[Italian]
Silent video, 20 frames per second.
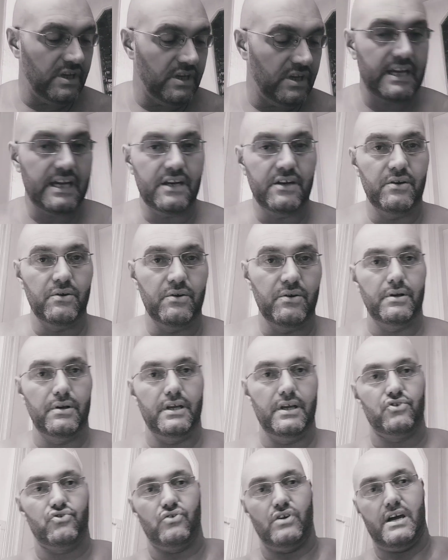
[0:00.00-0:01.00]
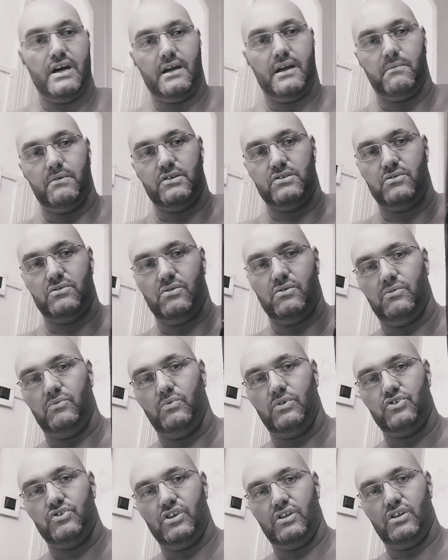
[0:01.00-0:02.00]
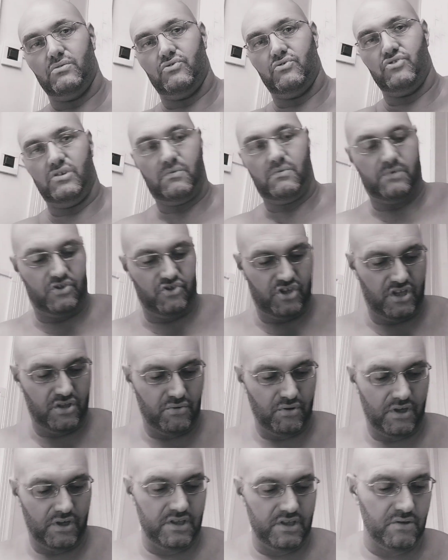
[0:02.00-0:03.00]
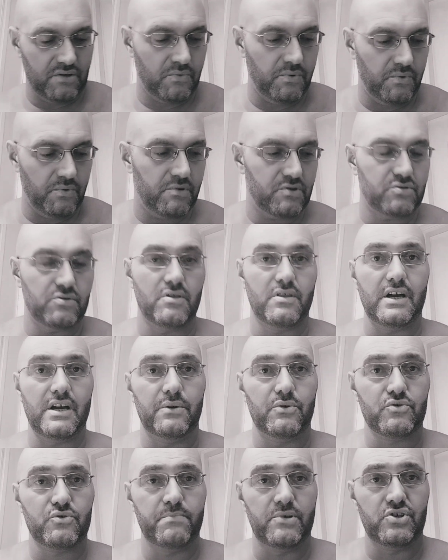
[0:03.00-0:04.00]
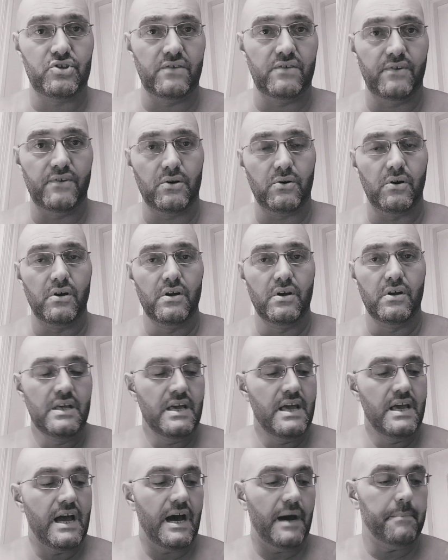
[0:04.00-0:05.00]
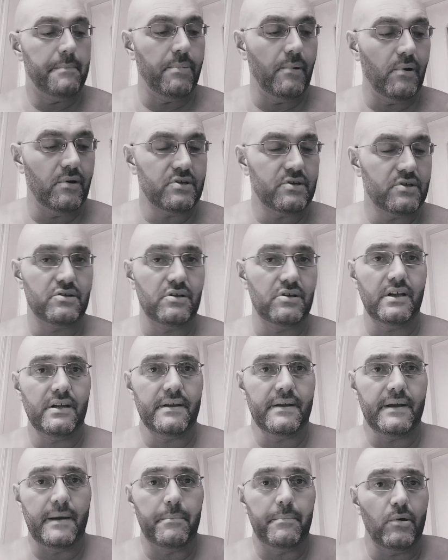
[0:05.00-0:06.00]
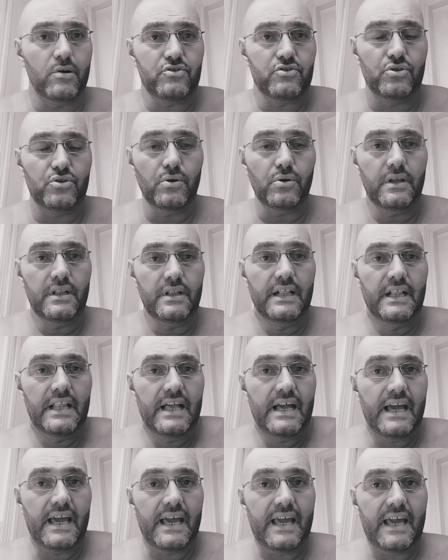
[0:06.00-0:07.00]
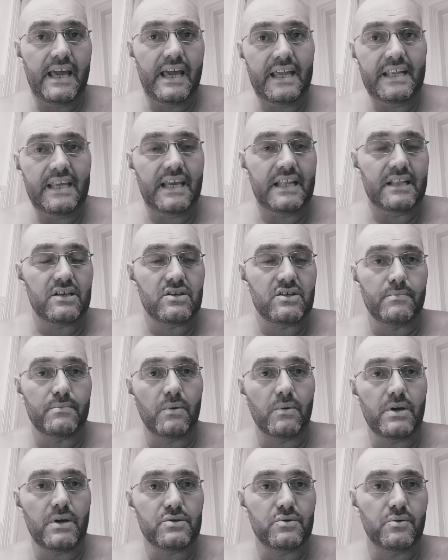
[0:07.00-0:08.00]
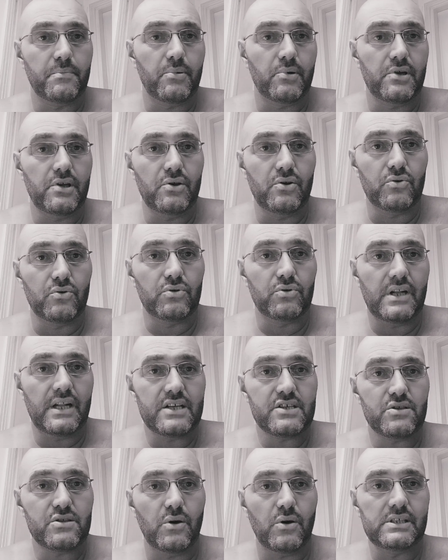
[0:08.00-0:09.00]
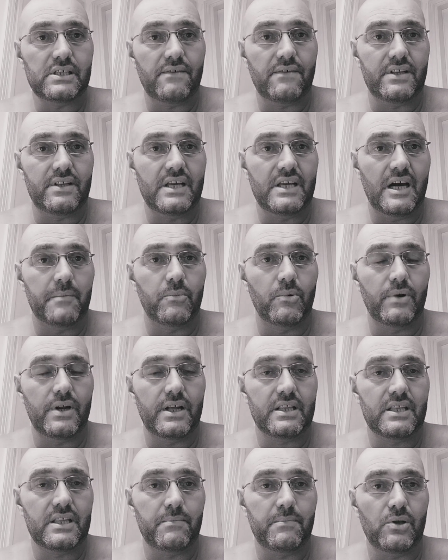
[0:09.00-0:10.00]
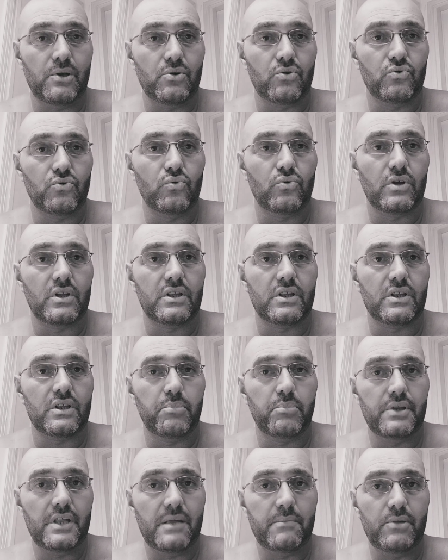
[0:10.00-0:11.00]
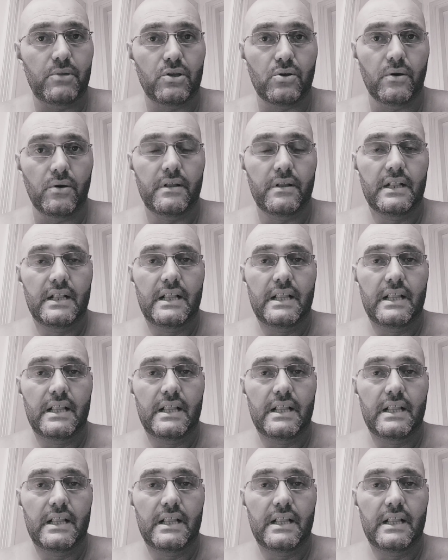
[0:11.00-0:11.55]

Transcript: il cannone, cioè questo 200-500 che tengo qui in questo zaino specifico apposta, apposito, e niente, insomma questa è un pochino tutta la storia, vediamo un attimino tutto a tempo debito,